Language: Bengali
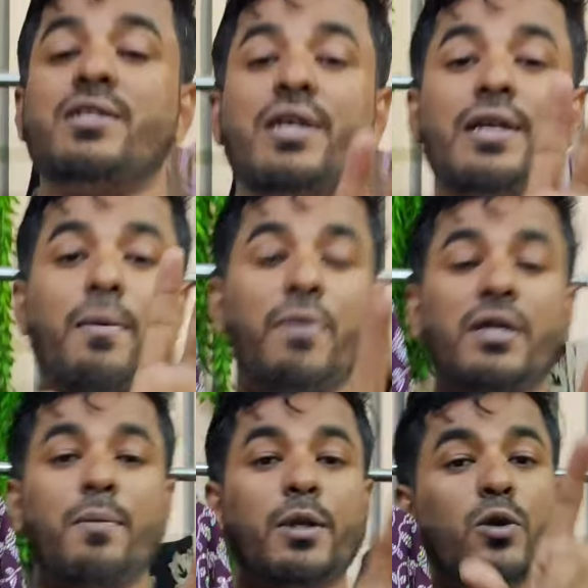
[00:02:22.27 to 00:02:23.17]
আছে সেই
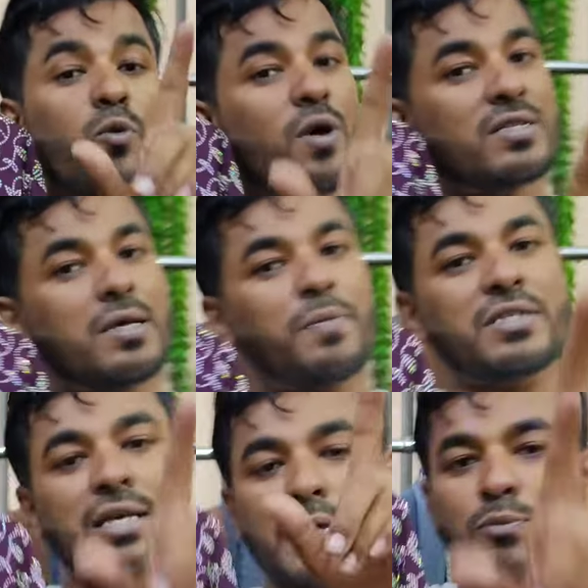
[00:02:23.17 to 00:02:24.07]
নাম্বারটা আমাদের হোয়াটসঅ্যাপ
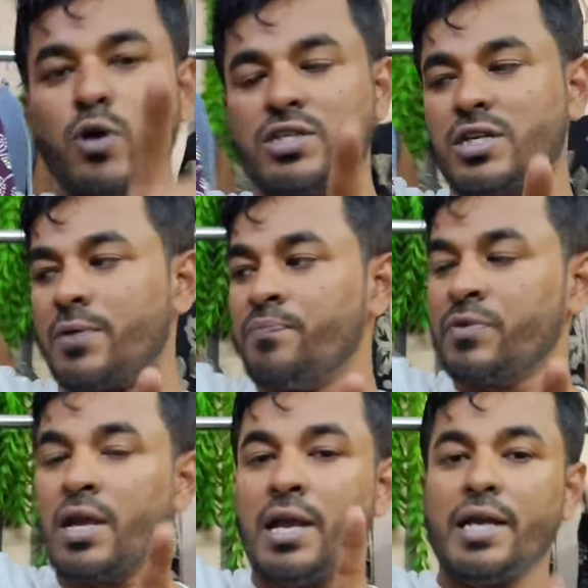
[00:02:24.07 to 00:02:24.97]
আছে ইমো আছে
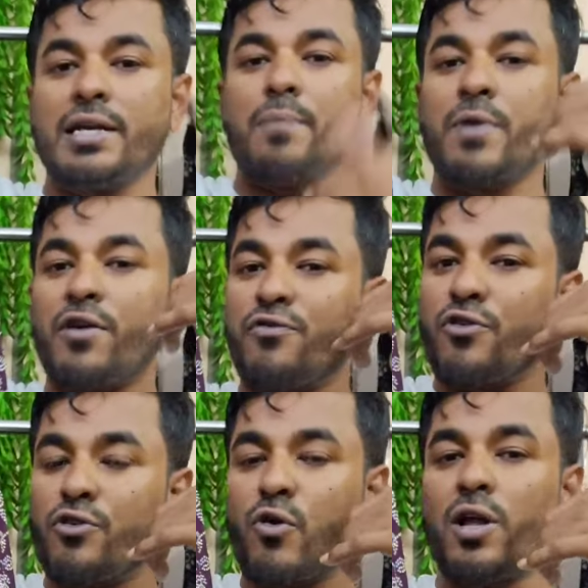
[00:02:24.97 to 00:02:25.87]
এটা আপনারা
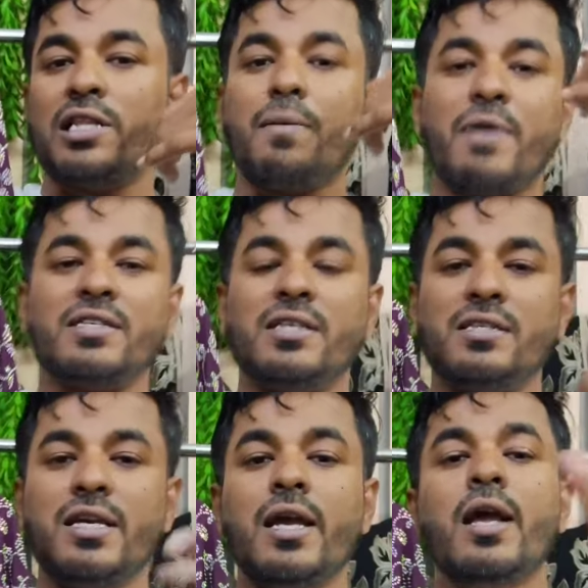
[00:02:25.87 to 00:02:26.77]
ফোন কল দিয়ে
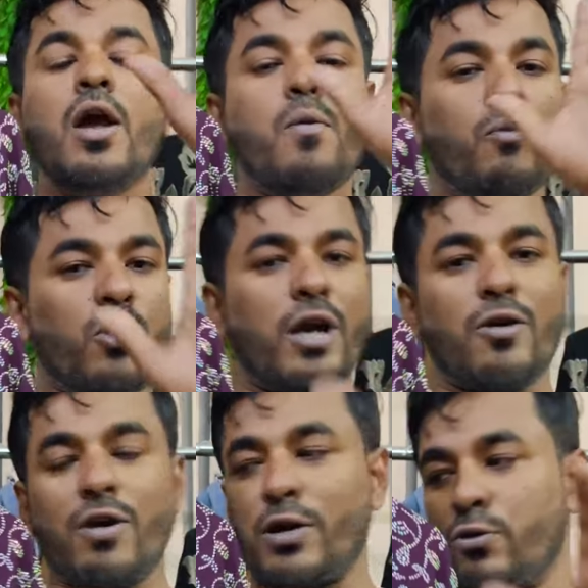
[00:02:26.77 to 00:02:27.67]
মেসেজ দিয়ে
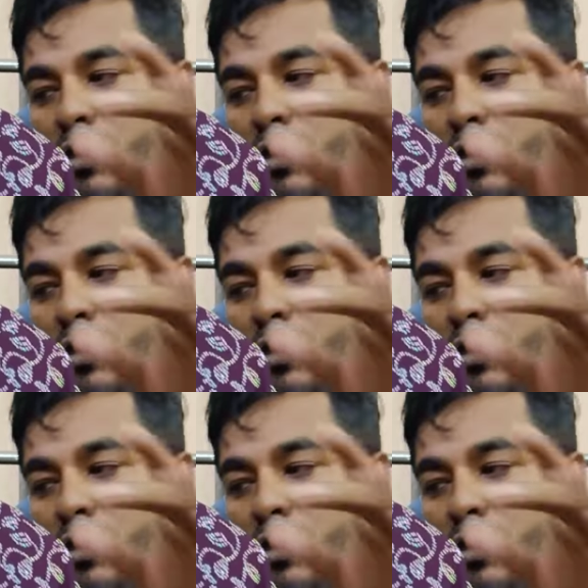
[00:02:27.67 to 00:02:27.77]
বোরখাটা অর্ডার